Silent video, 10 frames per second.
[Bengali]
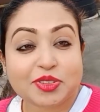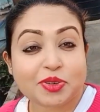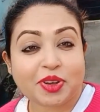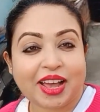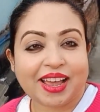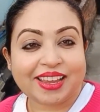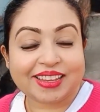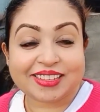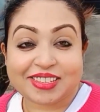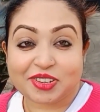সো
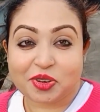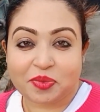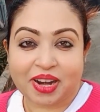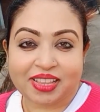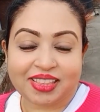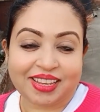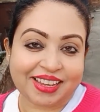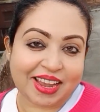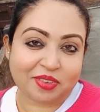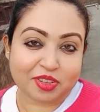গাইজ জেঠুর বাড়িতে
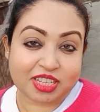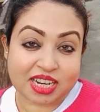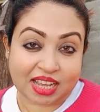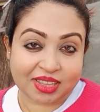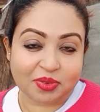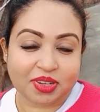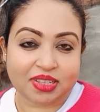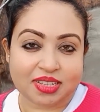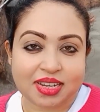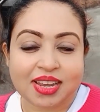এখন ছাদে
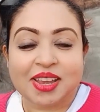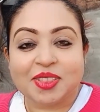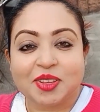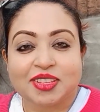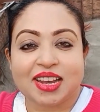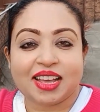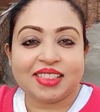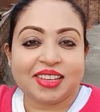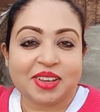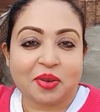উঠেছি তো
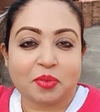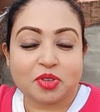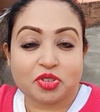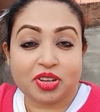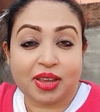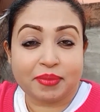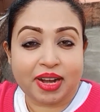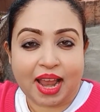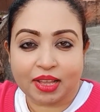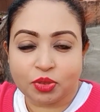ছাদে অবশ্যই
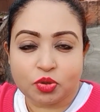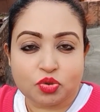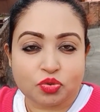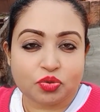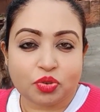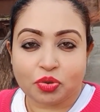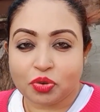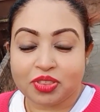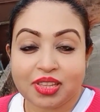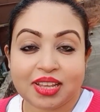মানে এত সুন্দর
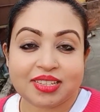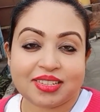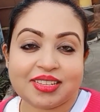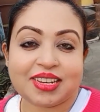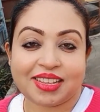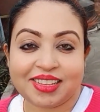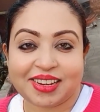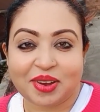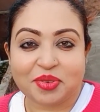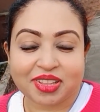রোদ দিয়েছে যে ছাদে
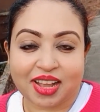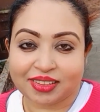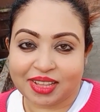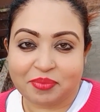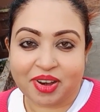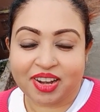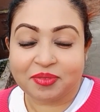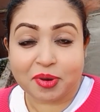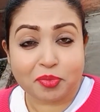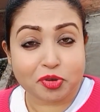না উঠে থাকতেই
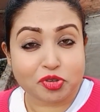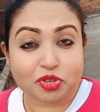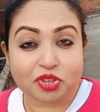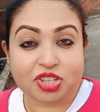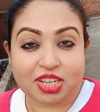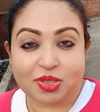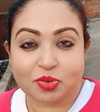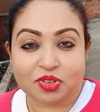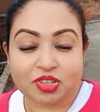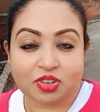পারলাম না প্রচণ্ড শীত
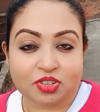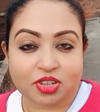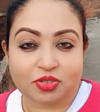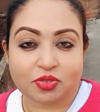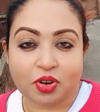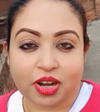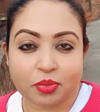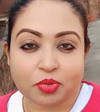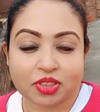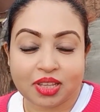করছিল যেহেতু
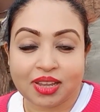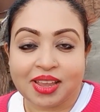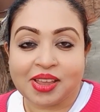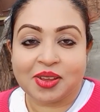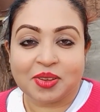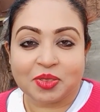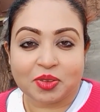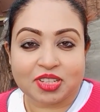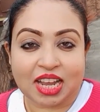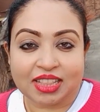ঘরের মধ্যে তো
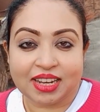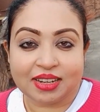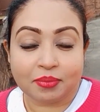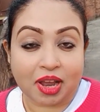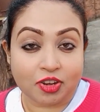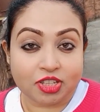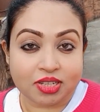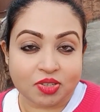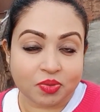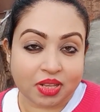ছাদে একটা ভালো
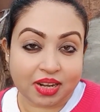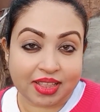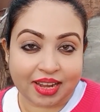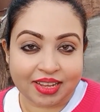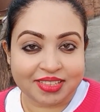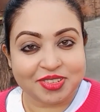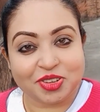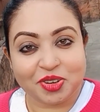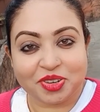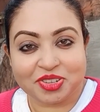জিনিস তোমাদেরকে দেখাচ্ছি
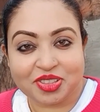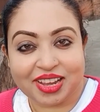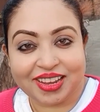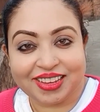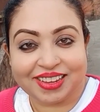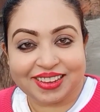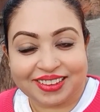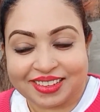চলো এসো দেখাই আগে